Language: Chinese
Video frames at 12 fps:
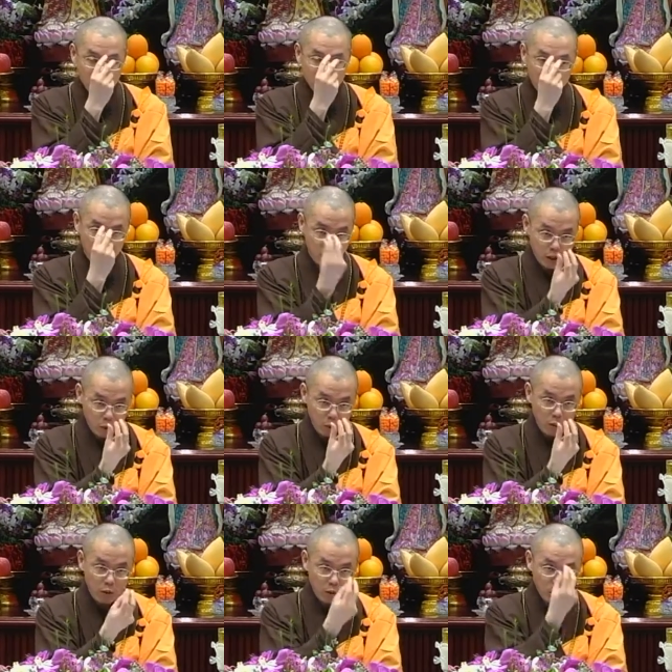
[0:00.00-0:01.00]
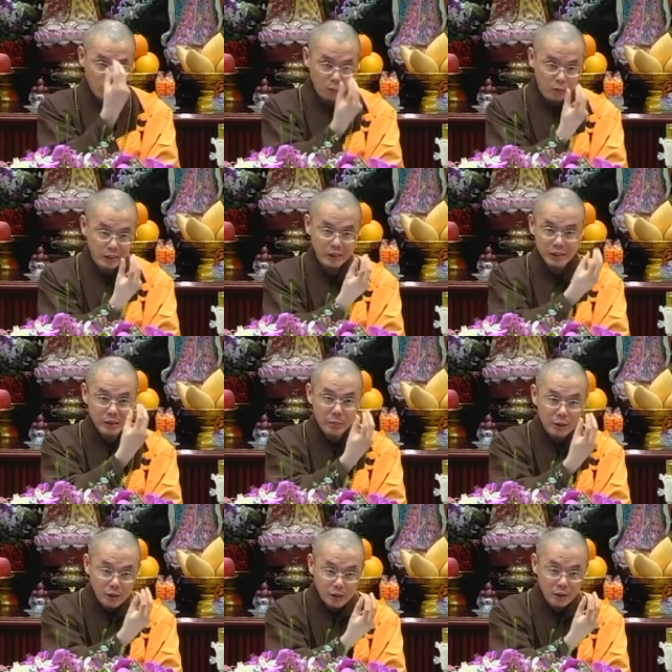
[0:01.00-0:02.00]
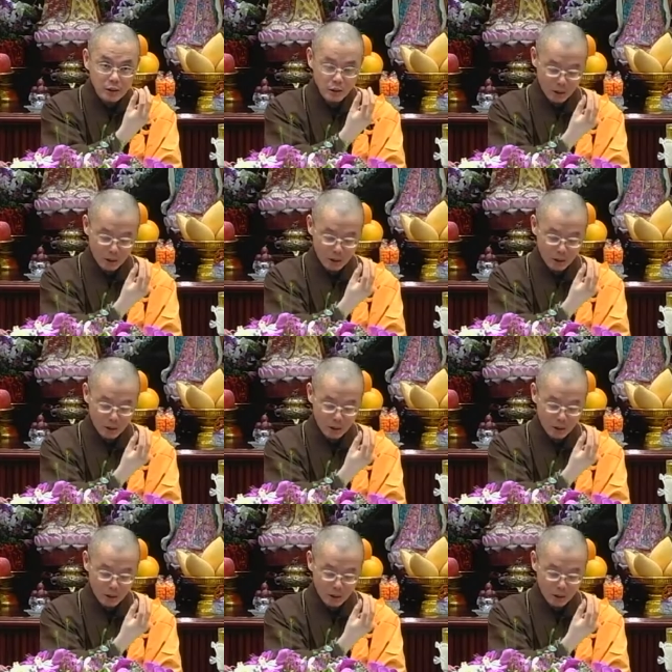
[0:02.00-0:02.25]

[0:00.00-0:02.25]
执着固执这么深，